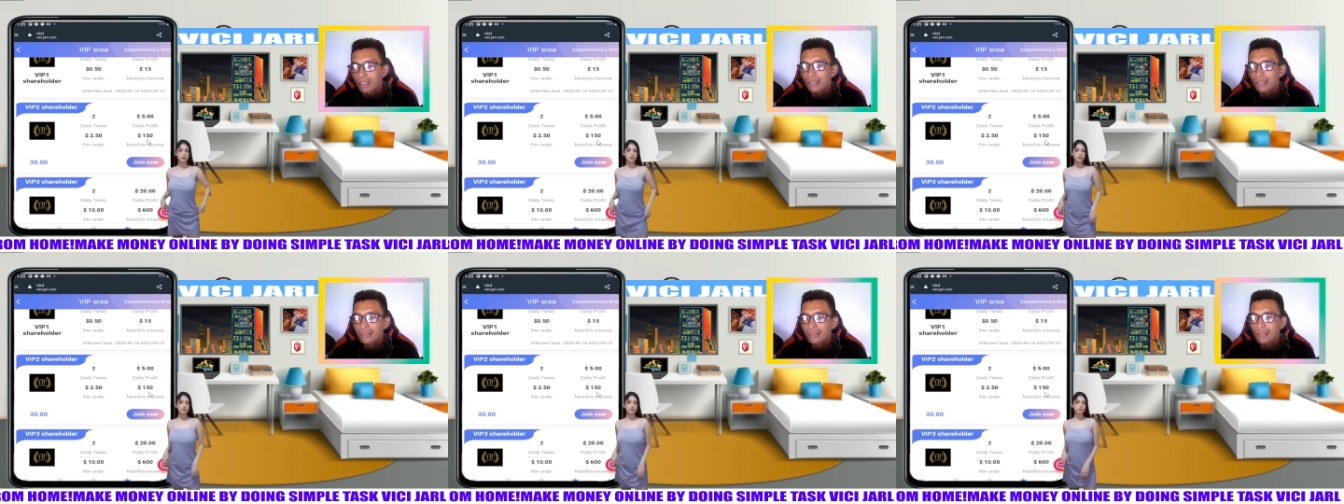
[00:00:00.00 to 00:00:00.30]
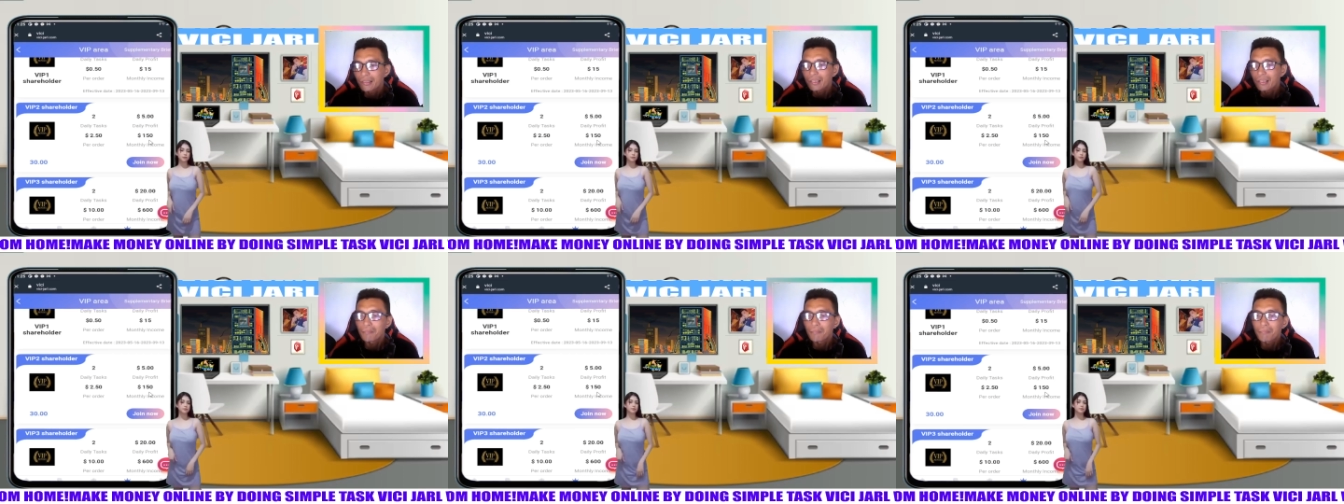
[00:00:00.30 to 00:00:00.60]
And
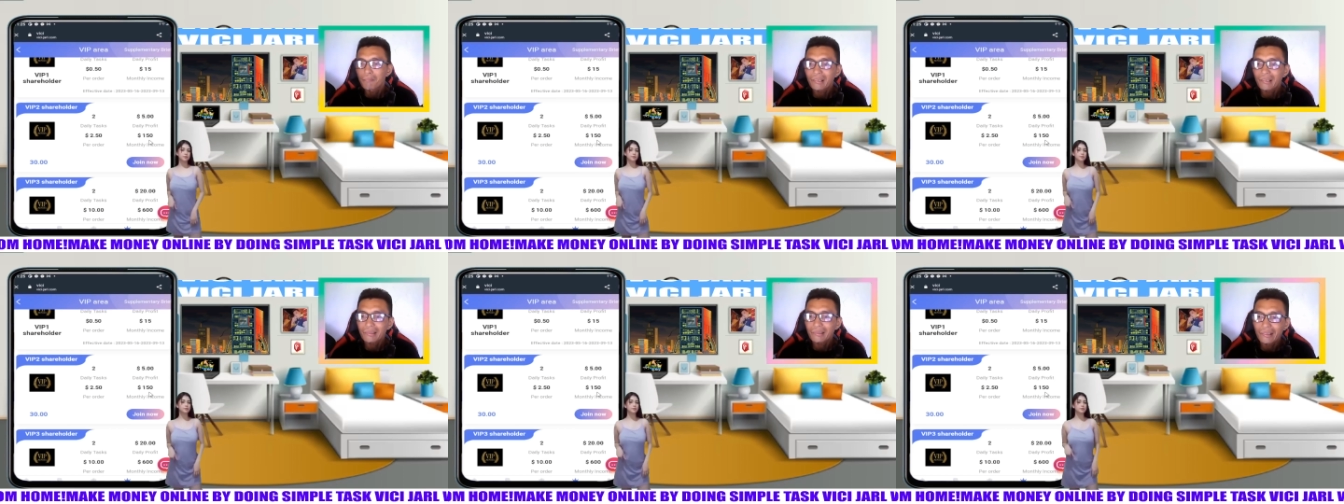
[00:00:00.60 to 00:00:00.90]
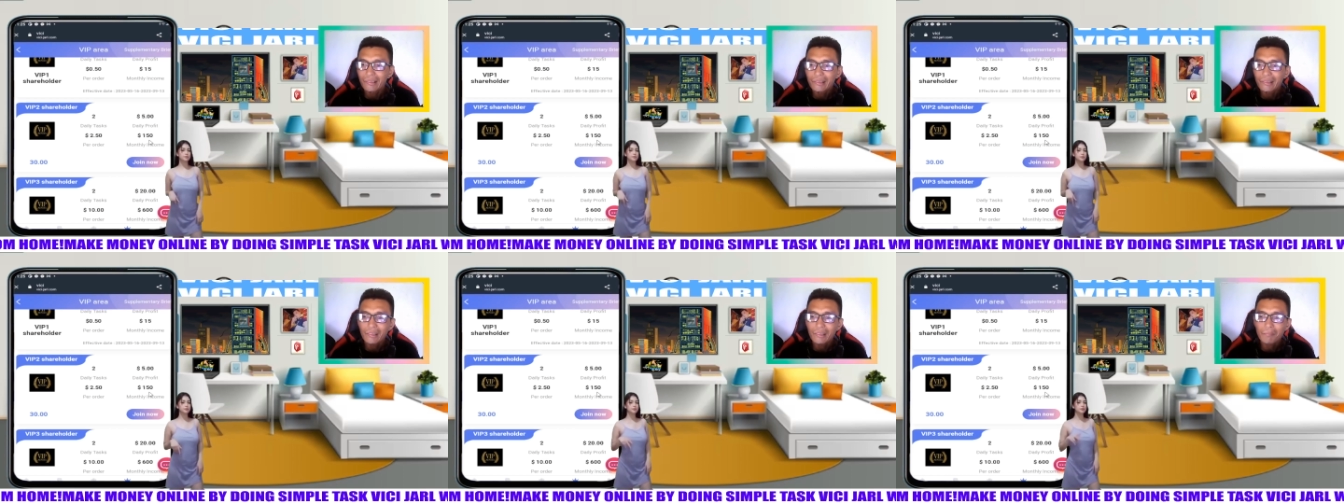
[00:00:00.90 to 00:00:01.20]
then uh,
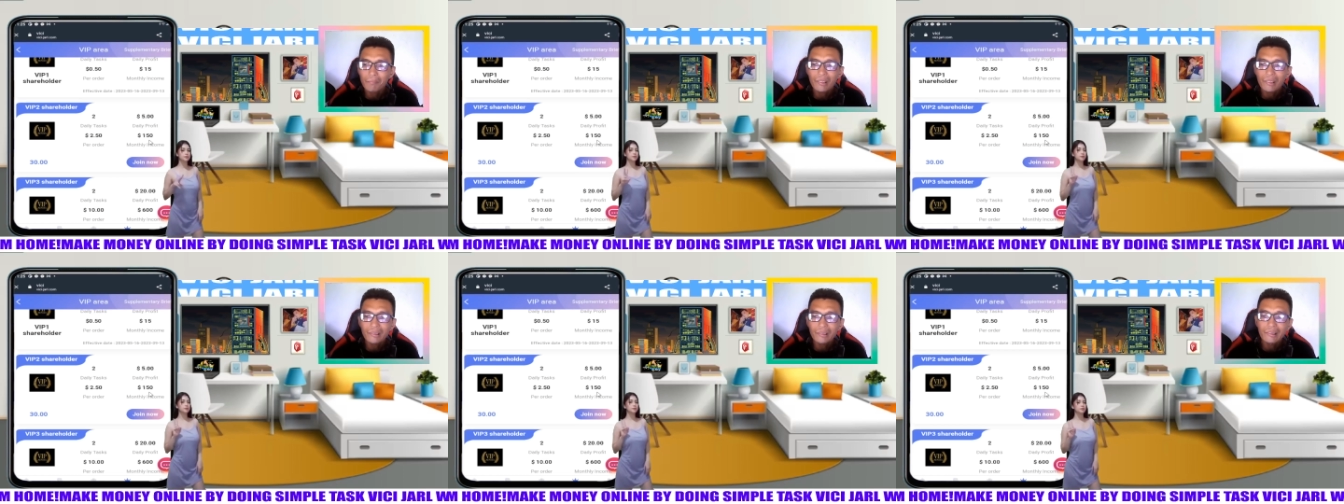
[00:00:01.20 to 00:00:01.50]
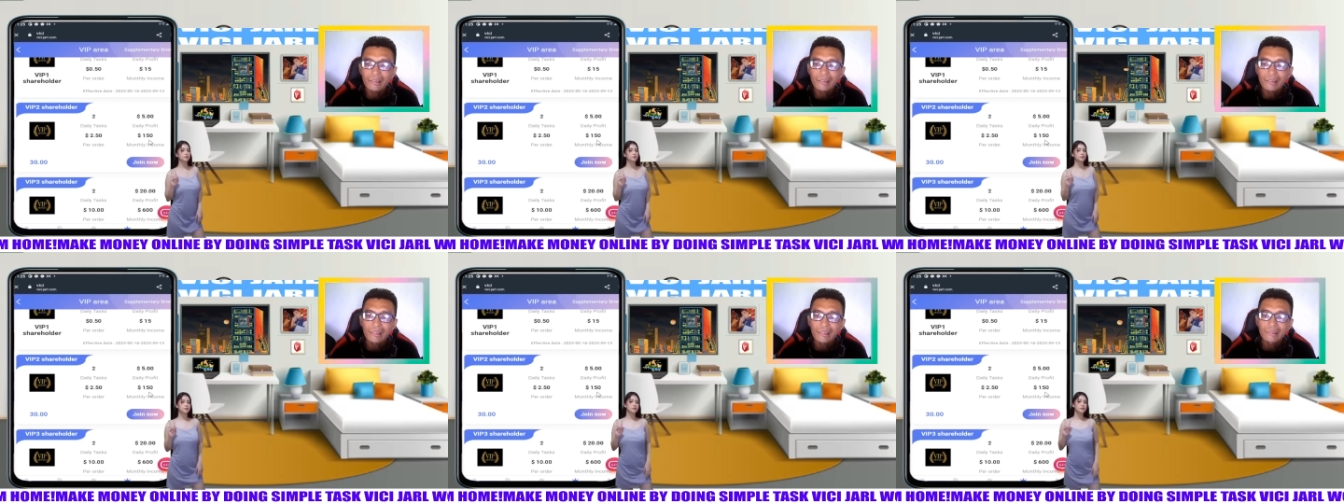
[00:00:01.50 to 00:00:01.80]
monthly income
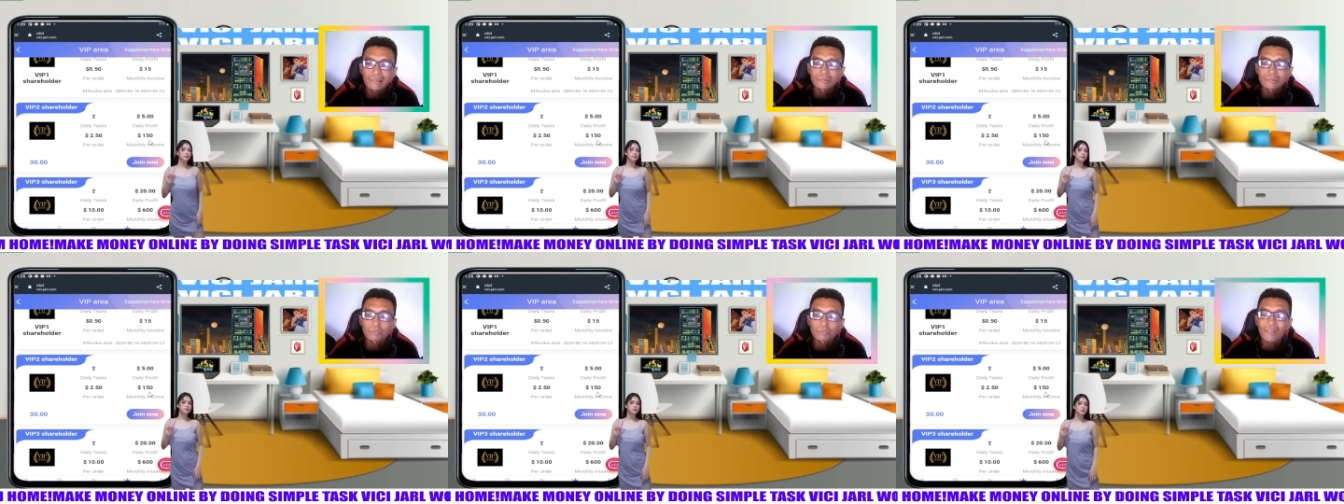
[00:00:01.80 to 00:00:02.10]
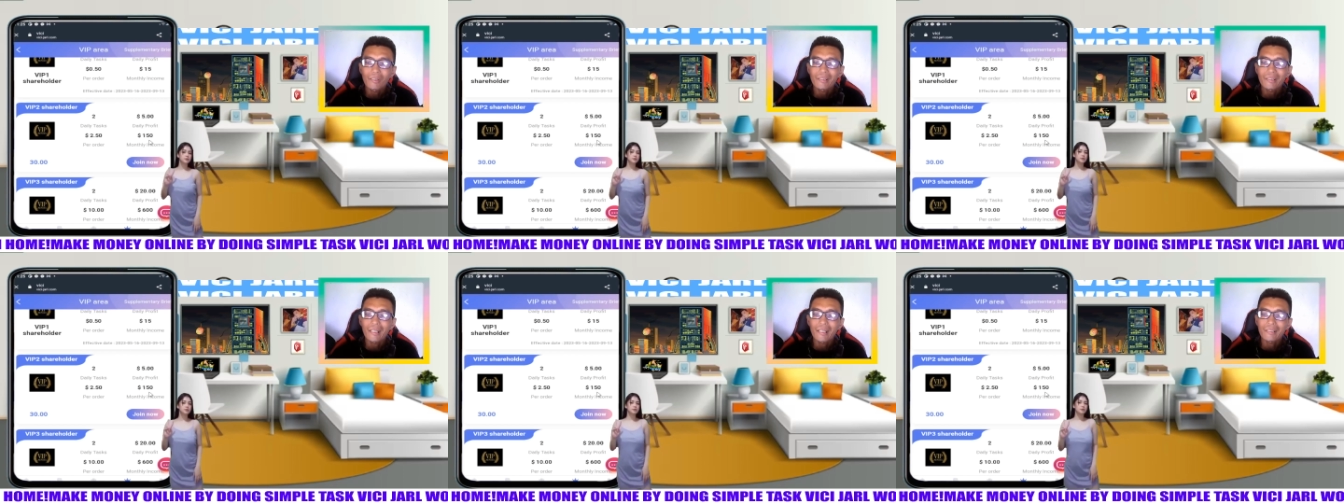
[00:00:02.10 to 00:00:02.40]
natin is
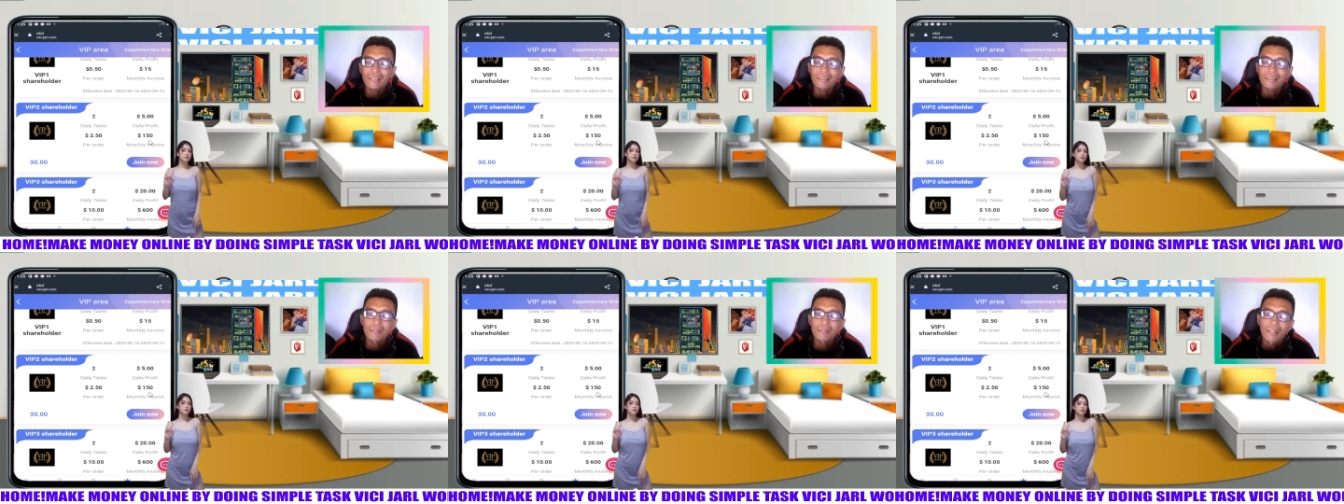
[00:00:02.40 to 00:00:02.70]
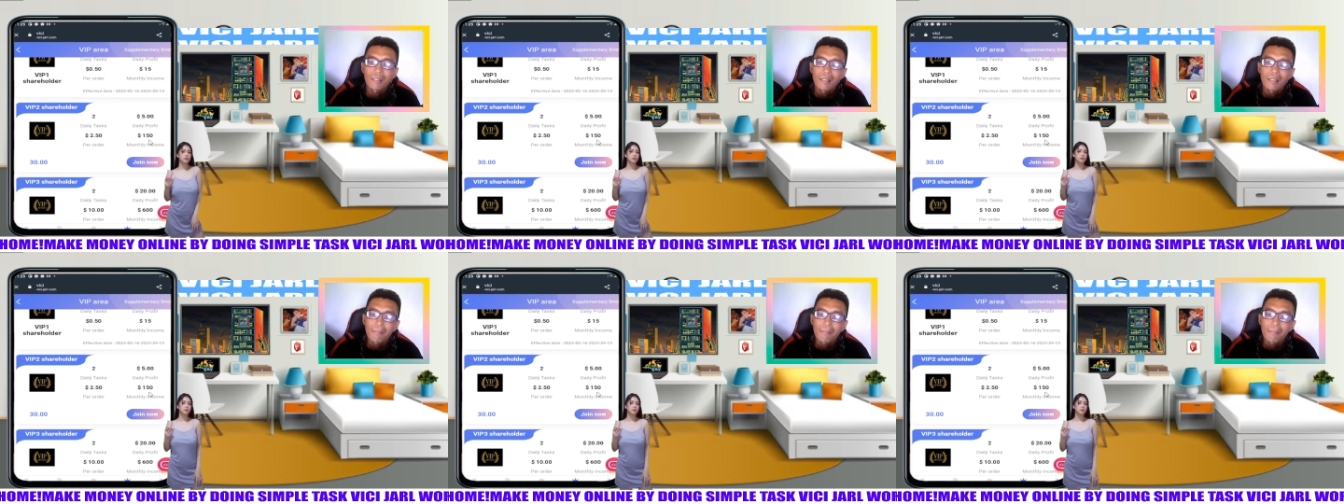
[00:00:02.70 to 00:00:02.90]
150.